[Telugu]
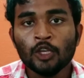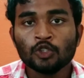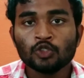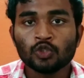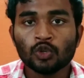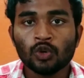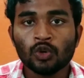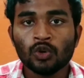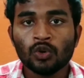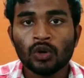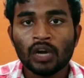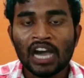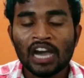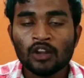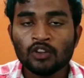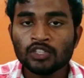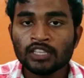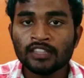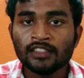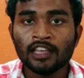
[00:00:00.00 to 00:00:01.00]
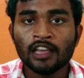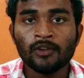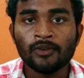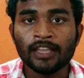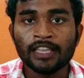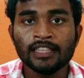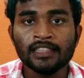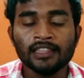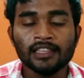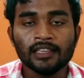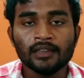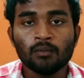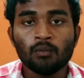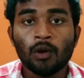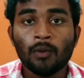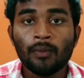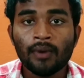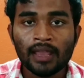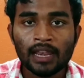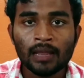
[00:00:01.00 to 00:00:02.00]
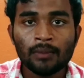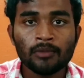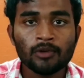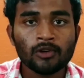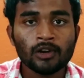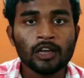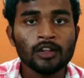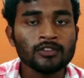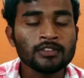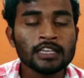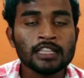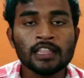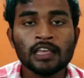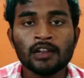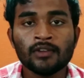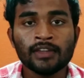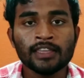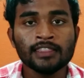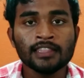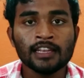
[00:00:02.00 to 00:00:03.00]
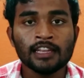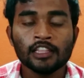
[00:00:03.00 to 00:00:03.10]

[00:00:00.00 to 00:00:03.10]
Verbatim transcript: సో అనుసంధానం అయింది మొబైల్ నెంబర్ కూడా అనుసంధానం అయిందా